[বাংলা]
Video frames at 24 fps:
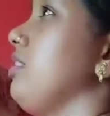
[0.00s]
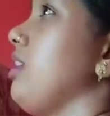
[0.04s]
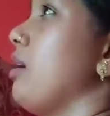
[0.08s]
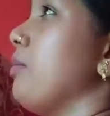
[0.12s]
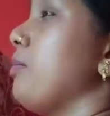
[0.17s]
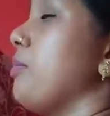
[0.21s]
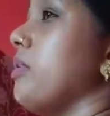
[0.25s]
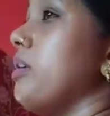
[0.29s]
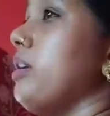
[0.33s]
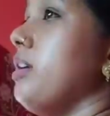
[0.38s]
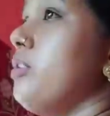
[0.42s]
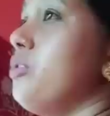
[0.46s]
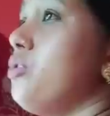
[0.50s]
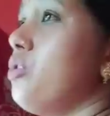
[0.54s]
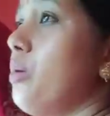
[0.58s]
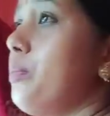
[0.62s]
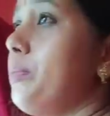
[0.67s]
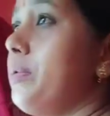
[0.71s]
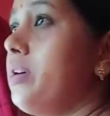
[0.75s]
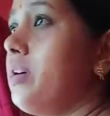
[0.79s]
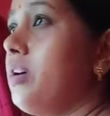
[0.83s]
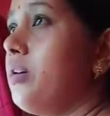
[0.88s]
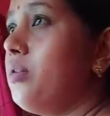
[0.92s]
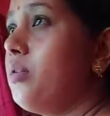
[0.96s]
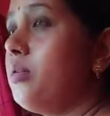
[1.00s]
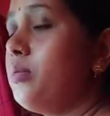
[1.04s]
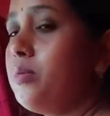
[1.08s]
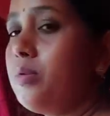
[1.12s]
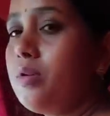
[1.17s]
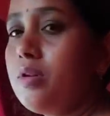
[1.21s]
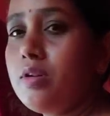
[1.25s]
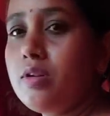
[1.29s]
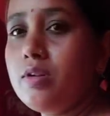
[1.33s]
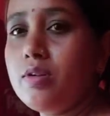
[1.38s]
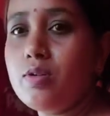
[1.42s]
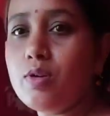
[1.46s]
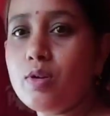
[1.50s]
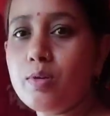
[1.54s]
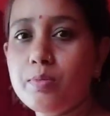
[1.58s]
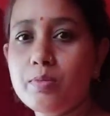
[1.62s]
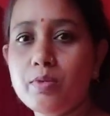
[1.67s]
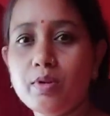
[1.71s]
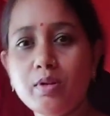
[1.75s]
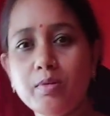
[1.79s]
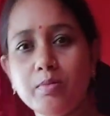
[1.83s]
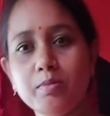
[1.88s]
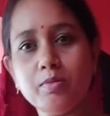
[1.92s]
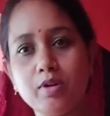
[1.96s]
তারপরে একটু অপেক্ষা করব গরম
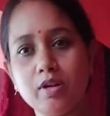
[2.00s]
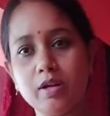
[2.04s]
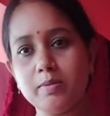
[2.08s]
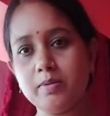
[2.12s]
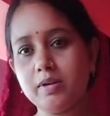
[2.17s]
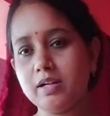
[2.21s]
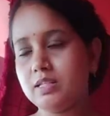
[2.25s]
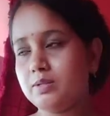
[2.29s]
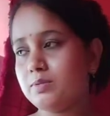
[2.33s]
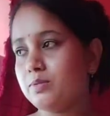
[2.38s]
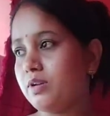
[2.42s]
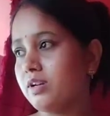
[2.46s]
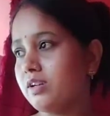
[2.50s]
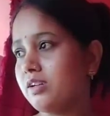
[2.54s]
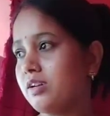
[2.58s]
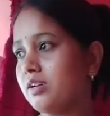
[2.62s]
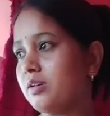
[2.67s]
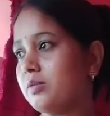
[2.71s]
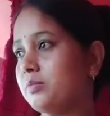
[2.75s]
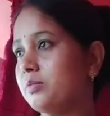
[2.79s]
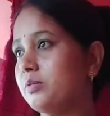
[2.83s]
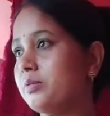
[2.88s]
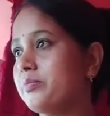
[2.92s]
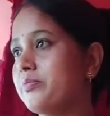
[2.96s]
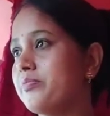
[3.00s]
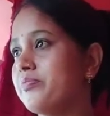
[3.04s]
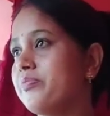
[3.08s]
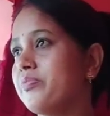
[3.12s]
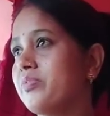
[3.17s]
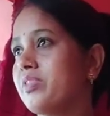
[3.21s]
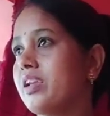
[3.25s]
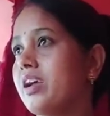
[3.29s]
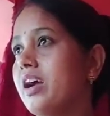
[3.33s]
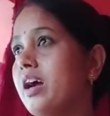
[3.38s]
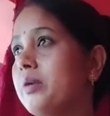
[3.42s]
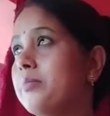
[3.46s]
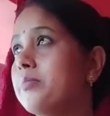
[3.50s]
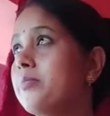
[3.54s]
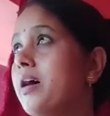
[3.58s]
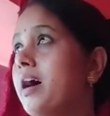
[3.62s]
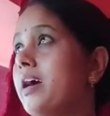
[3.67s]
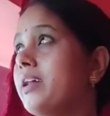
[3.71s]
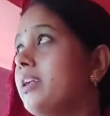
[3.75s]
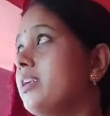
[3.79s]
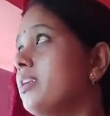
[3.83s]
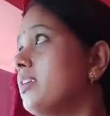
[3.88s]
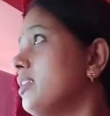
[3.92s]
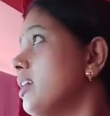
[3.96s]
গরম বড়া ভাজবো আর খাবো আর
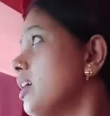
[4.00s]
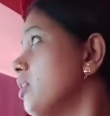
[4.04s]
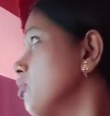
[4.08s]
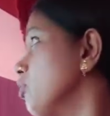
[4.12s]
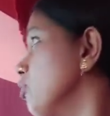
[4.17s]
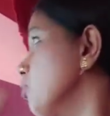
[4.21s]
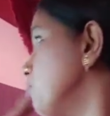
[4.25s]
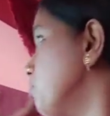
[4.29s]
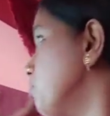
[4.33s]
বাইরেটা দেখো